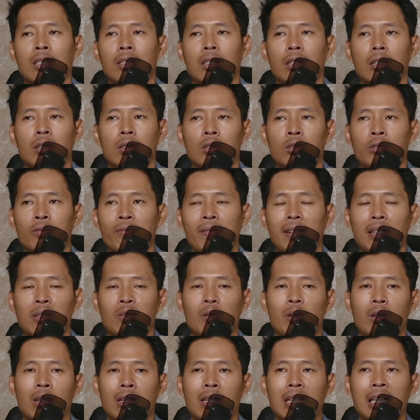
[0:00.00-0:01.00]
terus
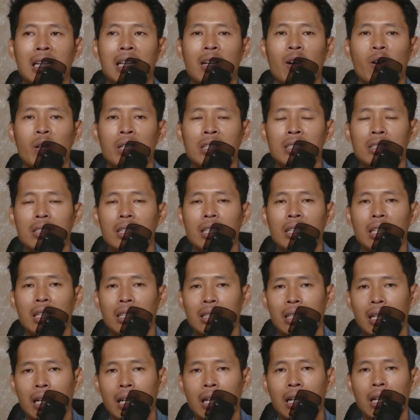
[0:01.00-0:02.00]
fitur the noise-nya
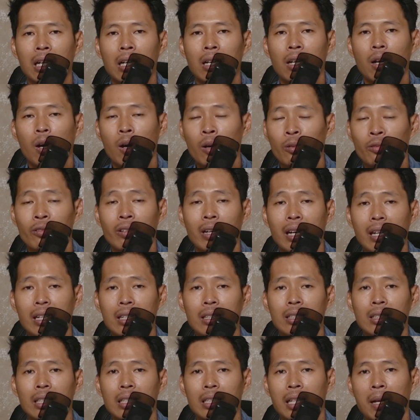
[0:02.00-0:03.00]
kita off
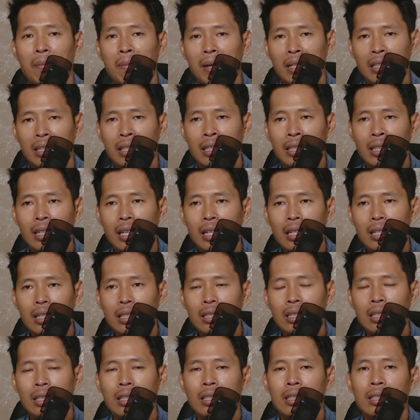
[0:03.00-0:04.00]
kan kita
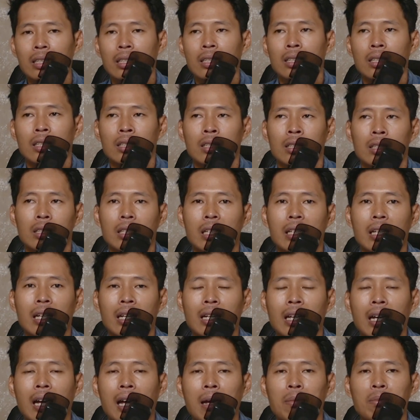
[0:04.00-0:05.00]
matikan
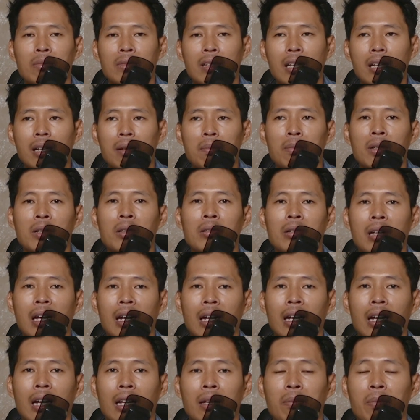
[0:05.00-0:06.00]
direkamnya
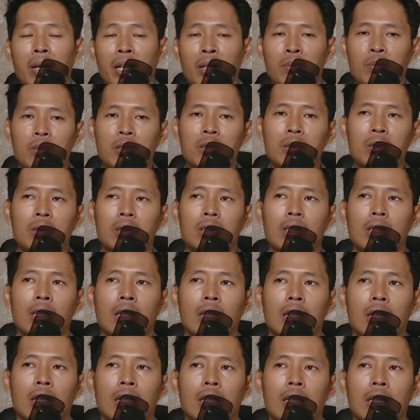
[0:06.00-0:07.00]
menggunakan MacBook
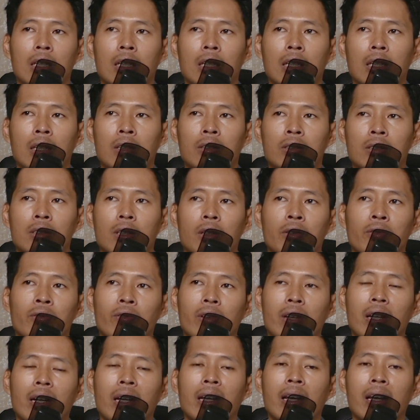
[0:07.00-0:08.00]
uh,
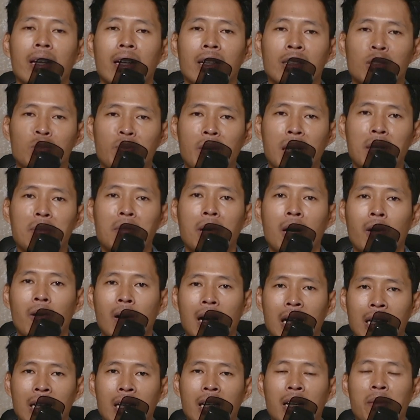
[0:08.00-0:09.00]
software GarageBand
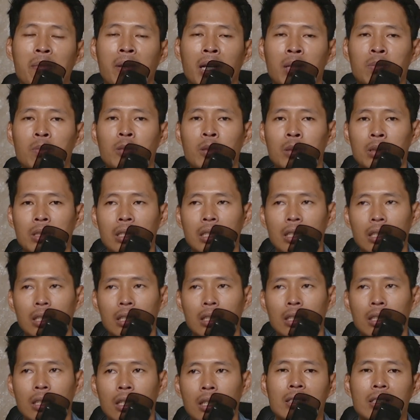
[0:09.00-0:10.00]
bawaan dari
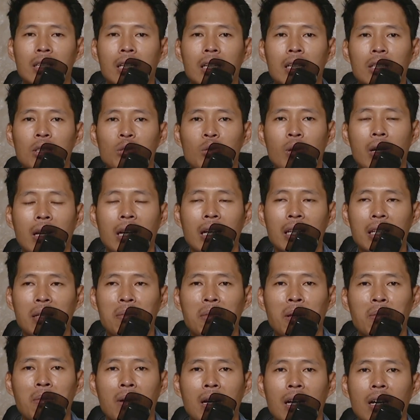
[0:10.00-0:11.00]
MacBook-nya jadi suaranya
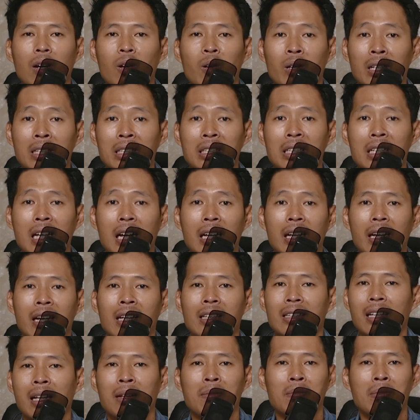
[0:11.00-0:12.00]
memang original
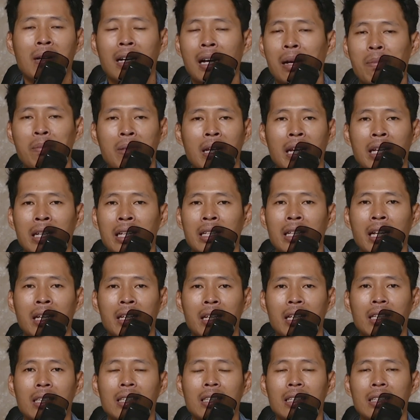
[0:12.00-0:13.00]
ya tanpa kami
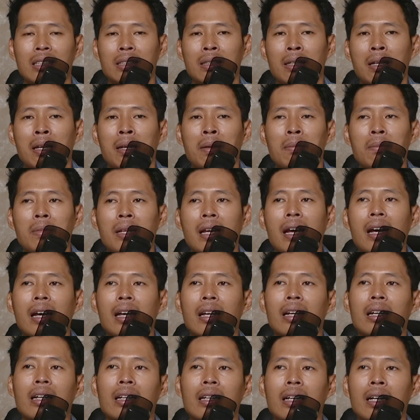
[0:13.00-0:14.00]
edit-edit
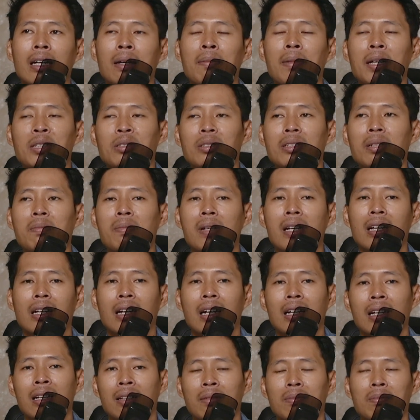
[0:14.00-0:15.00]
biar uh, maksudnya biar
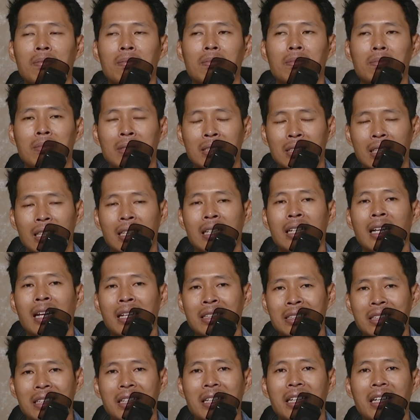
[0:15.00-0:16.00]
kalian bisa
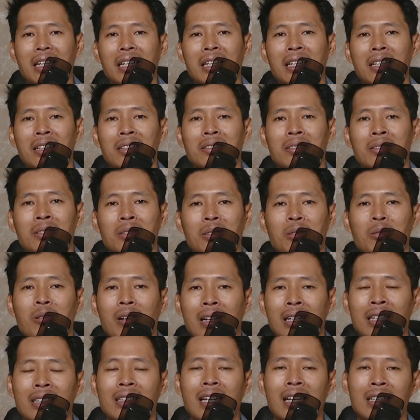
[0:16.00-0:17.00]
nilai sendiri gitu untuk
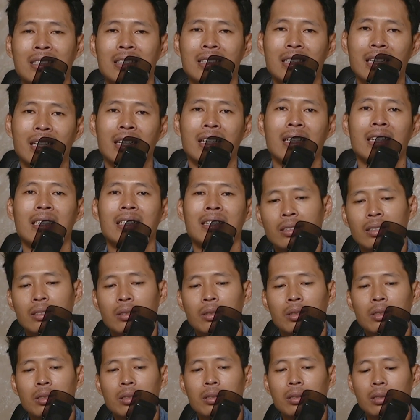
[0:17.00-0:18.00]
kualitasnya
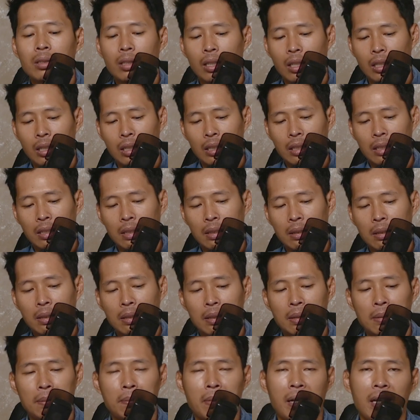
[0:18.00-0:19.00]
untuk
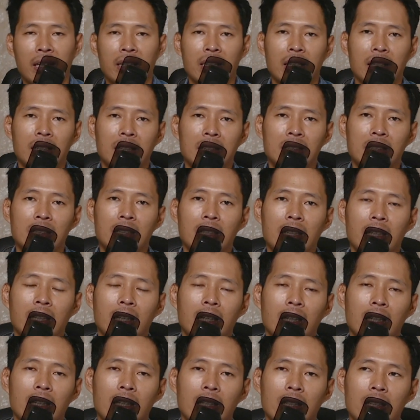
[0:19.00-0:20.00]
uh, mic ini
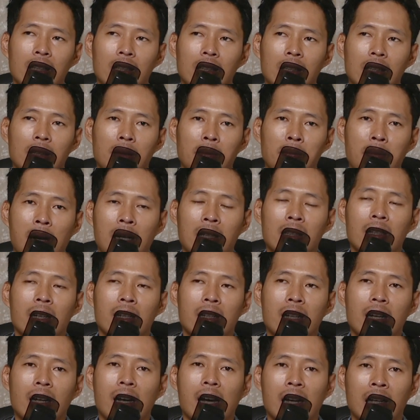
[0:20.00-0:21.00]
sendiri
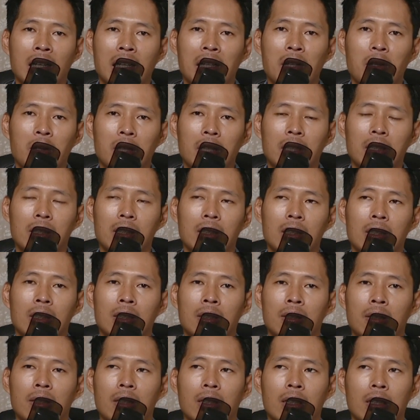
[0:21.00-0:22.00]
patternnya cardioid
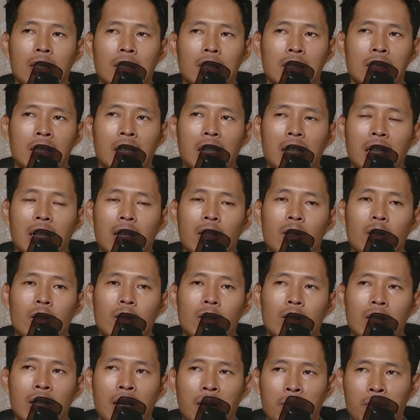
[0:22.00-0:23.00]
Nah, jadi
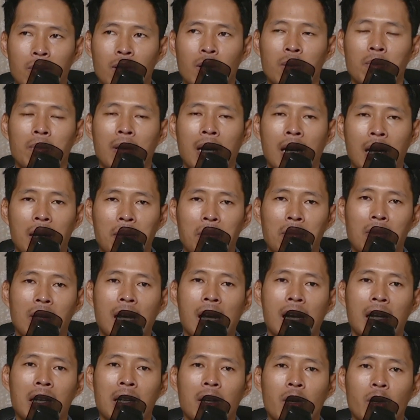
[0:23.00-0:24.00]
kalau yang belum paham
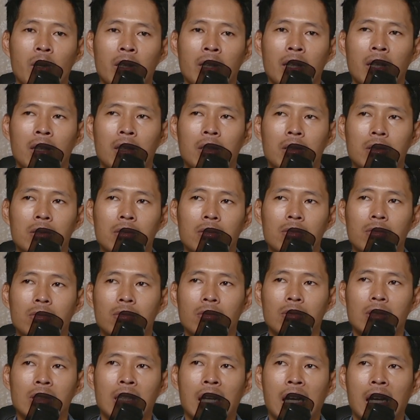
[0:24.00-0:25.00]
cardioid itu
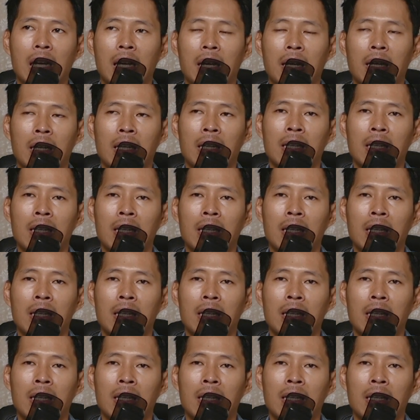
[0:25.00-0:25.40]
ya